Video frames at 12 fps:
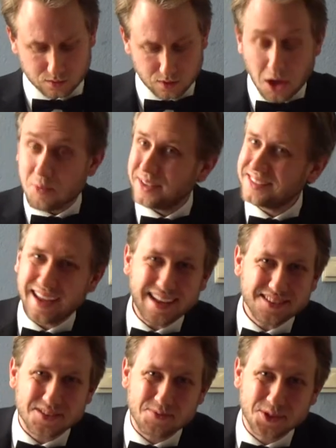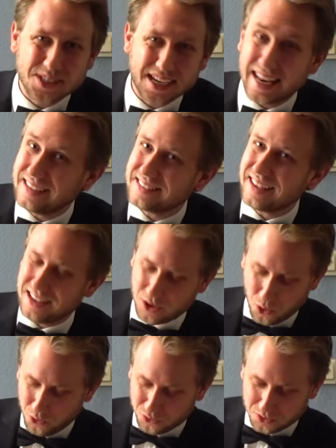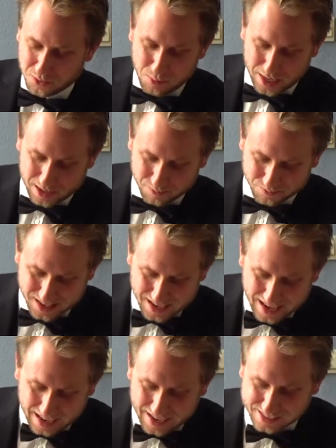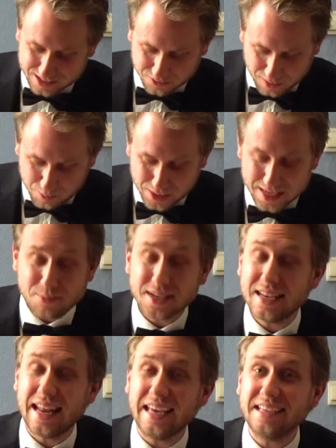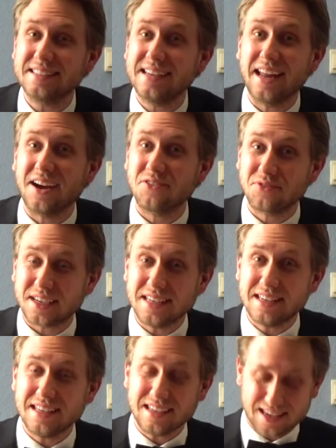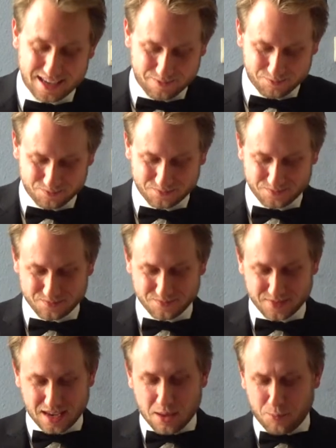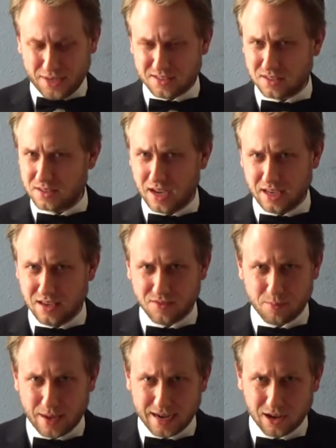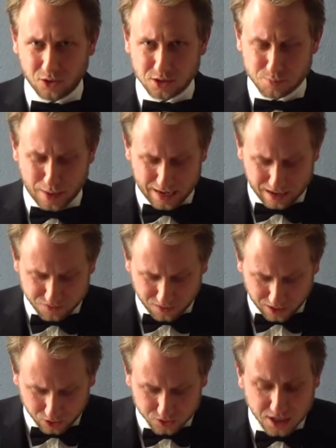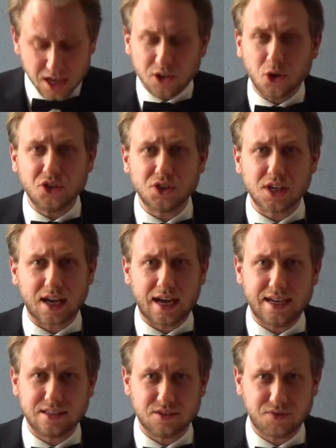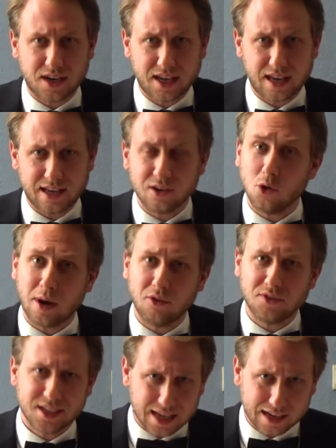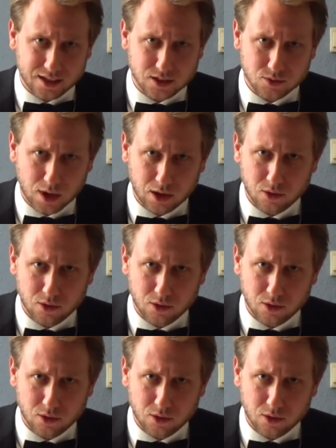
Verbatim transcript: Mit Tanzmusik lässt er die Hüften beben, lässt verbliebene Nächte lang friedlich leben. Bis naive Männer und Ballerfrauen durch Kreise verkehren, um auf die Kacke zu hauen.